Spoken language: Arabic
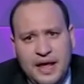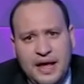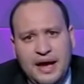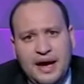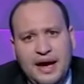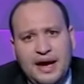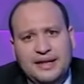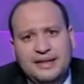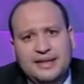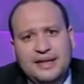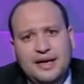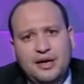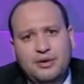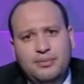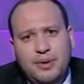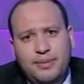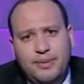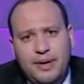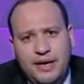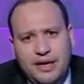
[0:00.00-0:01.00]
حتى لو
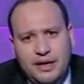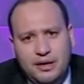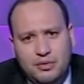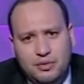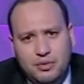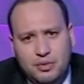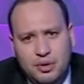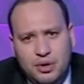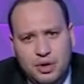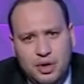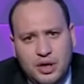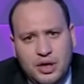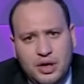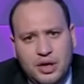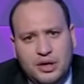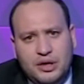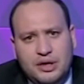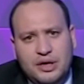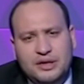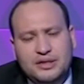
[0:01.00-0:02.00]
بابا حلو
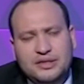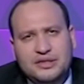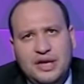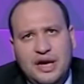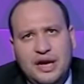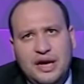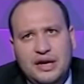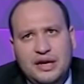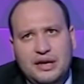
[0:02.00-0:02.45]
القطيعه آه.